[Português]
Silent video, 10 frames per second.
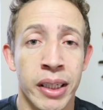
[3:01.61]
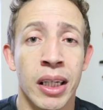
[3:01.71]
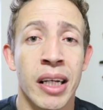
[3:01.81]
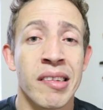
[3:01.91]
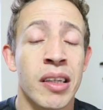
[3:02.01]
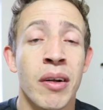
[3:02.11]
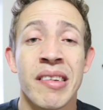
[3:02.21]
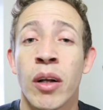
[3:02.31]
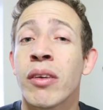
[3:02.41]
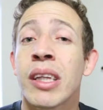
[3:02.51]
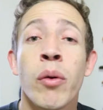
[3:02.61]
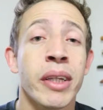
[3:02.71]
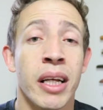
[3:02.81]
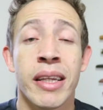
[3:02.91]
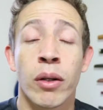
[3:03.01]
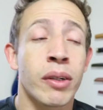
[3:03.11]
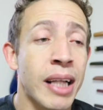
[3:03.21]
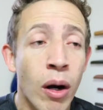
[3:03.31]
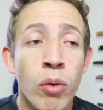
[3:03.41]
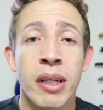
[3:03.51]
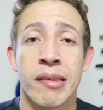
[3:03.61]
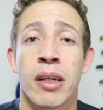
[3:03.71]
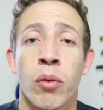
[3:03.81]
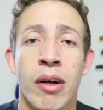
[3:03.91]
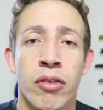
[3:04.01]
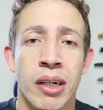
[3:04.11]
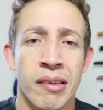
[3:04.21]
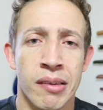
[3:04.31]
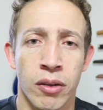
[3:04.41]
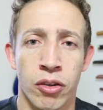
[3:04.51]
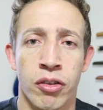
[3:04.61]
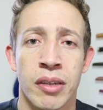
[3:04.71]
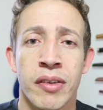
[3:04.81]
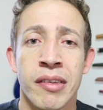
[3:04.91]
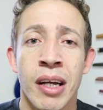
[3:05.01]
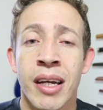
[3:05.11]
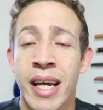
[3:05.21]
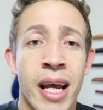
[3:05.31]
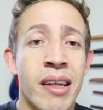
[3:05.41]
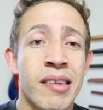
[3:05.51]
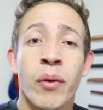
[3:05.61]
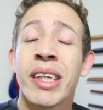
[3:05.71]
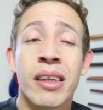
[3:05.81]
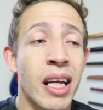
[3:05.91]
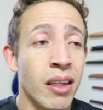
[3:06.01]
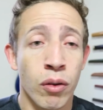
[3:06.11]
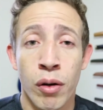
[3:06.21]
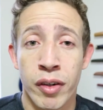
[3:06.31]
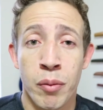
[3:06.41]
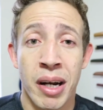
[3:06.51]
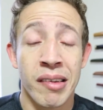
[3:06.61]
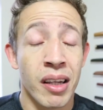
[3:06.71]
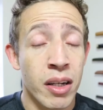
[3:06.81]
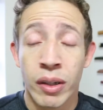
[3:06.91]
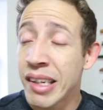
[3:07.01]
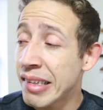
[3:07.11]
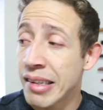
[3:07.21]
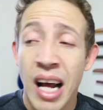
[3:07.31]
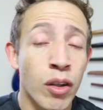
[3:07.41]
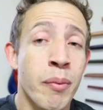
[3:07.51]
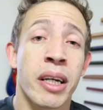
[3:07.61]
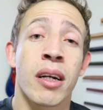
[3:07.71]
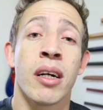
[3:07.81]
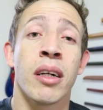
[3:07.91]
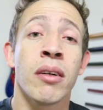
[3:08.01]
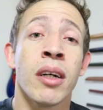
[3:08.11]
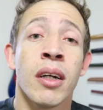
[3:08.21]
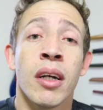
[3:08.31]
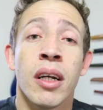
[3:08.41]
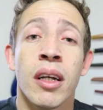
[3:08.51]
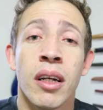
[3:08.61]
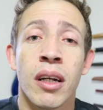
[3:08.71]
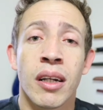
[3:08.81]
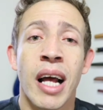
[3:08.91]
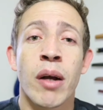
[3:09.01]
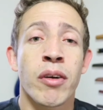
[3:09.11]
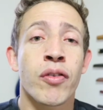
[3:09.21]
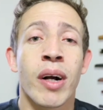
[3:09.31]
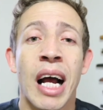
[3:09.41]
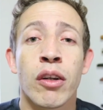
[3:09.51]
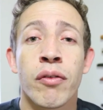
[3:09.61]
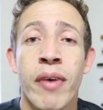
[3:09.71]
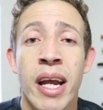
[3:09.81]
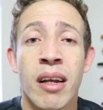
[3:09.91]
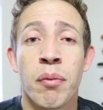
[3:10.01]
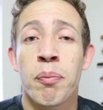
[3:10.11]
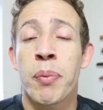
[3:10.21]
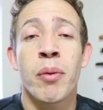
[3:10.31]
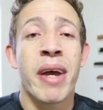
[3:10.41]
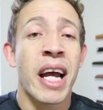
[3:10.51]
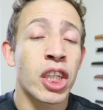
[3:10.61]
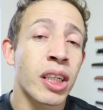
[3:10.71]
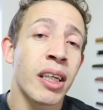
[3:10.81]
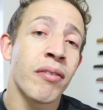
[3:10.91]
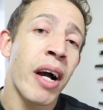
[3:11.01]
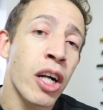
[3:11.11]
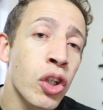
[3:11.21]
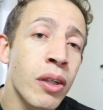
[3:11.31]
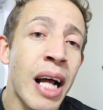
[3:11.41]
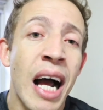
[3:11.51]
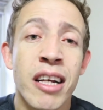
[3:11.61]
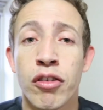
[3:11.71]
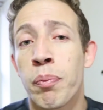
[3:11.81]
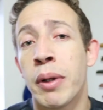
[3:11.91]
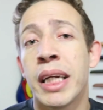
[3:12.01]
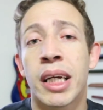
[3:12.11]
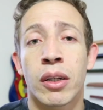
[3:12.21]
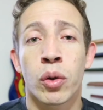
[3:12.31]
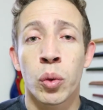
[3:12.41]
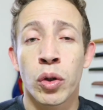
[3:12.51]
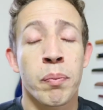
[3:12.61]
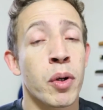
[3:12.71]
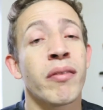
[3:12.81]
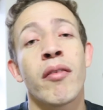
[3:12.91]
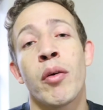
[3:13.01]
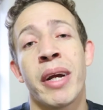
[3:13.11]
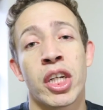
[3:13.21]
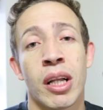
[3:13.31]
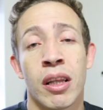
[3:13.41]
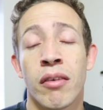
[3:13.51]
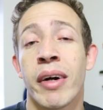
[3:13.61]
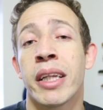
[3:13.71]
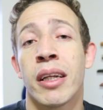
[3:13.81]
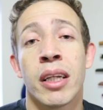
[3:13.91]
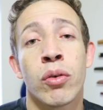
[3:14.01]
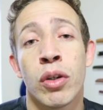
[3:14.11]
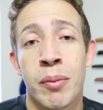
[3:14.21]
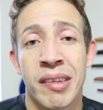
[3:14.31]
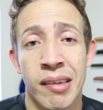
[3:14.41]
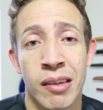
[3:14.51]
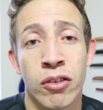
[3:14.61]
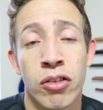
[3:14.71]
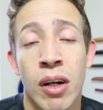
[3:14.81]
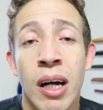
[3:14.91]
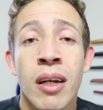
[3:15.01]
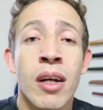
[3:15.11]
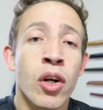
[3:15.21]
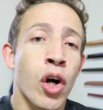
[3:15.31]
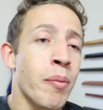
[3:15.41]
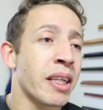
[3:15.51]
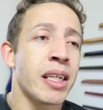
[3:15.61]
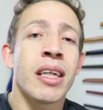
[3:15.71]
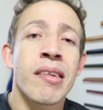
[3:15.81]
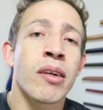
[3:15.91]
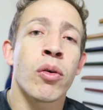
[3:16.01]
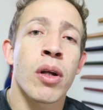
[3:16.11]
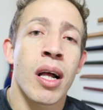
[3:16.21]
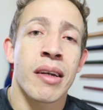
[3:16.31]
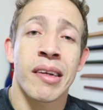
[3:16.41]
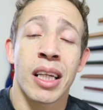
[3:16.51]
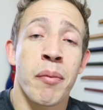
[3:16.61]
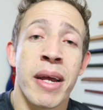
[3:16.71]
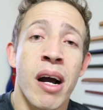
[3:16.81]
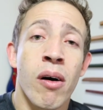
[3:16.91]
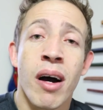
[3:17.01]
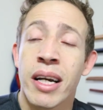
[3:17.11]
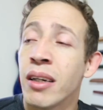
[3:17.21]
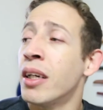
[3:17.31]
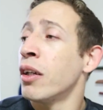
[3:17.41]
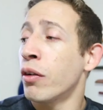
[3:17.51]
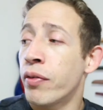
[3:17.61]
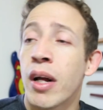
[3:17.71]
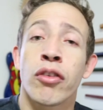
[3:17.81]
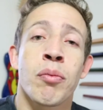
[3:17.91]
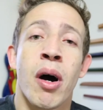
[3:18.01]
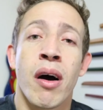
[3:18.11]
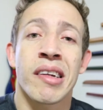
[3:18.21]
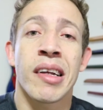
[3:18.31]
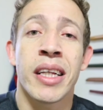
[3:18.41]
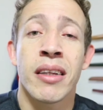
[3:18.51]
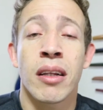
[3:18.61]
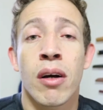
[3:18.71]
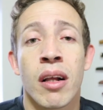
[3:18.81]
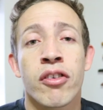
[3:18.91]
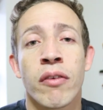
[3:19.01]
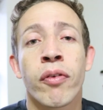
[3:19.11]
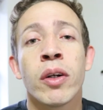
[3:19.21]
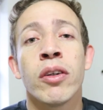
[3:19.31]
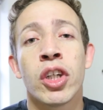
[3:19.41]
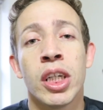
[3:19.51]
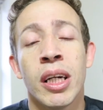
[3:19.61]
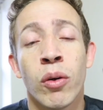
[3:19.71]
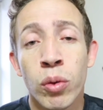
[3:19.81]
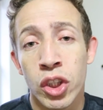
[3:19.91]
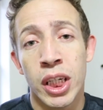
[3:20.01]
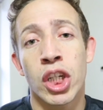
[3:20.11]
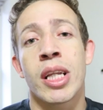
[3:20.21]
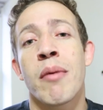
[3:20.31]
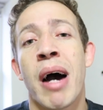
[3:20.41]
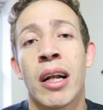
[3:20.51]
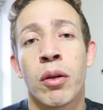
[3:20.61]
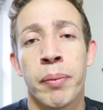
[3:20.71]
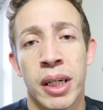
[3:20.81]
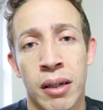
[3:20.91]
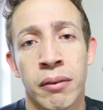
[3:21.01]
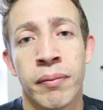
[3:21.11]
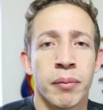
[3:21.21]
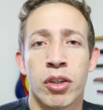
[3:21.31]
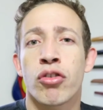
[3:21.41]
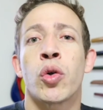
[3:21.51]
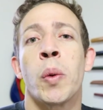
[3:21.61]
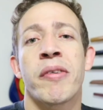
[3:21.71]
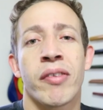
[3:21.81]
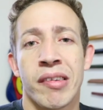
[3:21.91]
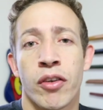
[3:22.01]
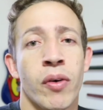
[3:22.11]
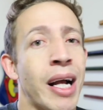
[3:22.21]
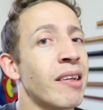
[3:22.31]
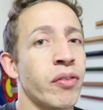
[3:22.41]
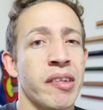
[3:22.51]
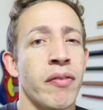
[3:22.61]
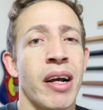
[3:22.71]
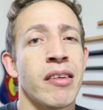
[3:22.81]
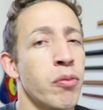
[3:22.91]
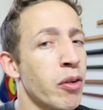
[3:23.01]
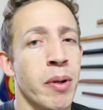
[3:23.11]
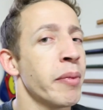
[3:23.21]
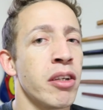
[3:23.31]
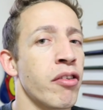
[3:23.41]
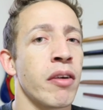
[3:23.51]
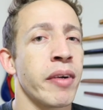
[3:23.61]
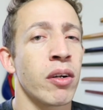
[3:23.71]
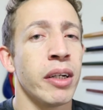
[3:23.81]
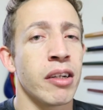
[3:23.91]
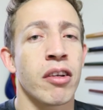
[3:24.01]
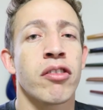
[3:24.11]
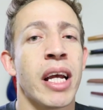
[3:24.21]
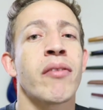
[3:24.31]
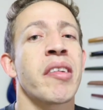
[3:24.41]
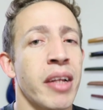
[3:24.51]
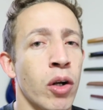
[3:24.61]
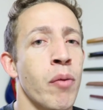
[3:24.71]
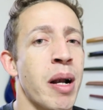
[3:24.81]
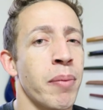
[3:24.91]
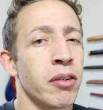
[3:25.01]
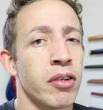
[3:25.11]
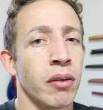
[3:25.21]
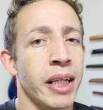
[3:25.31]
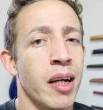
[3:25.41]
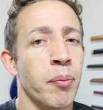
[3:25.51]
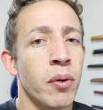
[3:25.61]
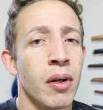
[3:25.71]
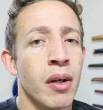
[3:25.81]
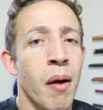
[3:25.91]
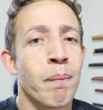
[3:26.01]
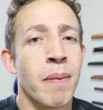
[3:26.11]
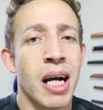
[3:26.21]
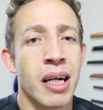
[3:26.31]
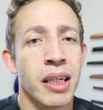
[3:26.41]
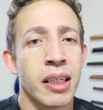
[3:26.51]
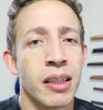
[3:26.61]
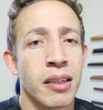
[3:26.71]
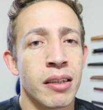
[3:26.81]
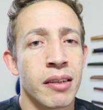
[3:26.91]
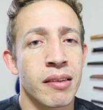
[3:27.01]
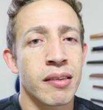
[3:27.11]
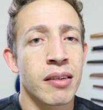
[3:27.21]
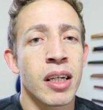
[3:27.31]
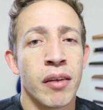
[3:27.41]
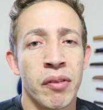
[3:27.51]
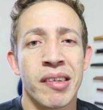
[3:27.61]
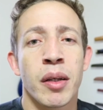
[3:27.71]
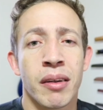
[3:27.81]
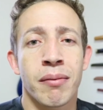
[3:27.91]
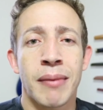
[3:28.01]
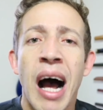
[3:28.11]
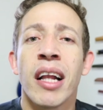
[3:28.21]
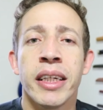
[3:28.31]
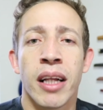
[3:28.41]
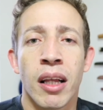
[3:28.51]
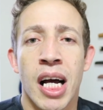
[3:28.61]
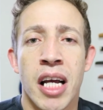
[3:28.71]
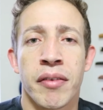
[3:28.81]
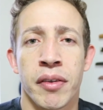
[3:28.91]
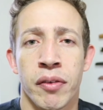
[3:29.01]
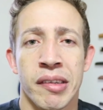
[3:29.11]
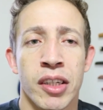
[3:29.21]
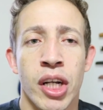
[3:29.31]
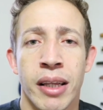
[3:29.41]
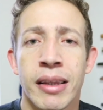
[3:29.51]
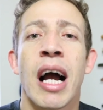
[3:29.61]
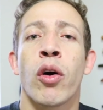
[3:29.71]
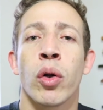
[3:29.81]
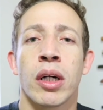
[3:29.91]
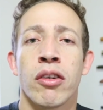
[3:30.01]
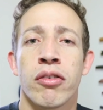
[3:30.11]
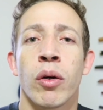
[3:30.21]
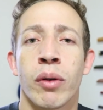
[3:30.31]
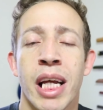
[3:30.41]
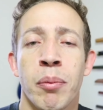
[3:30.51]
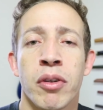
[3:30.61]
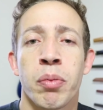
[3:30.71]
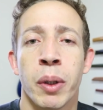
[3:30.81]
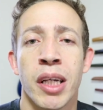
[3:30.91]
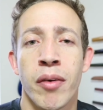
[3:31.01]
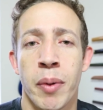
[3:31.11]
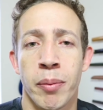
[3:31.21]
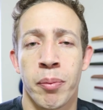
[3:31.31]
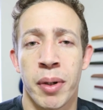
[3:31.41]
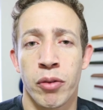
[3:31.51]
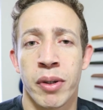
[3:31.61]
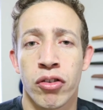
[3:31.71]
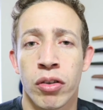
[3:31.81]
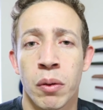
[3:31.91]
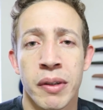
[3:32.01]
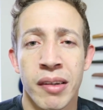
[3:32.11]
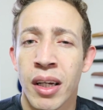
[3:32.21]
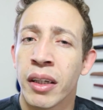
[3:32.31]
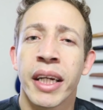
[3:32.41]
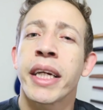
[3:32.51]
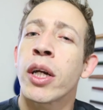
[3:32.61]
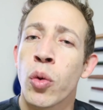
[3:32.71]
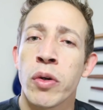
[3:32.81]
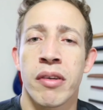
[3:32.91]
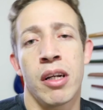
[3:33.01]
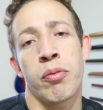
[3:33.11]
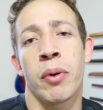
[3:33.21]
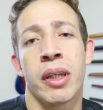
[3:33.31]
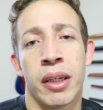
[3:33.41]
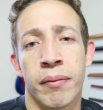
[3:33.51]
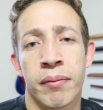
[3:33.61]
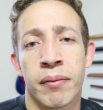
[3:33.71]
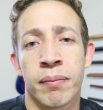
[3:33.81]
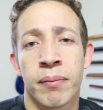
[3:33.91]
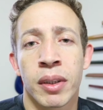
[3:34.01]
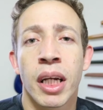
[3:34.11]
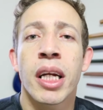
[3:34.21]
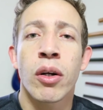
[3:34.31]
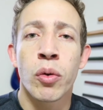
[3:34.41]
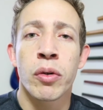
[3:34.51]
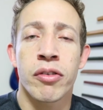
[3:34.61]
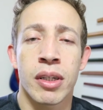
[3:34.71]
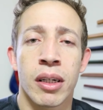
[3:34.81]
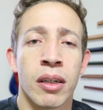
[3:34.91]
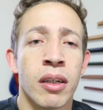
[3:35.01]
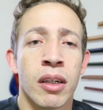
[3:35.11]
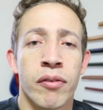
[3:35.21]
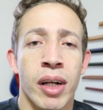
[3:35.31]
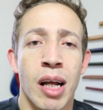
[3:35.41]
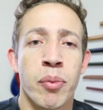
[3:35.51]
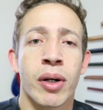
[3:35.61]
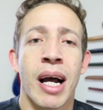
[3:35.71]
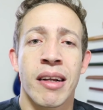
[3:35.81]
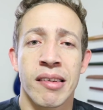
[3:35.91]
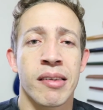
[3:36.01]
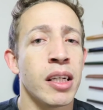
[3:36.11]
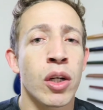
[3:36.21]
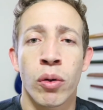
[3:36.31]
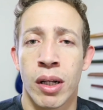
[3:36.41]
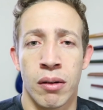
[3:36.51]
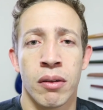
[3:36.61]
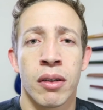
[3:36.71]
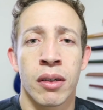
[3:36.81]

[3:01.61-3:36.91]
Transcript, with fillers: inglês, então eles não estão entendendo o que está acontecendo com as ordens executivas, eles não entendem do governo brasileiro, que sabe do americano, e daí o advogado vem, promete que vai ajudar, explica tudo, provavelmente ele não vai entender tudo em uma sessão só, cobra 35 dólares cada meia hora, no final de uma hora 70 dólares já foi dia, um dia de trabalho do peão. Me desculpe se você é advogado, se você faz isso, mas para mim isso é vergonhoso. Eu sei que você tem que cobrar pelo seu tempo, mas você tá ali na live, você já tá colocando o seu tempo disponível para as pessoas. O que, que custa responder? O que, que custa falar pro cara sim ou não?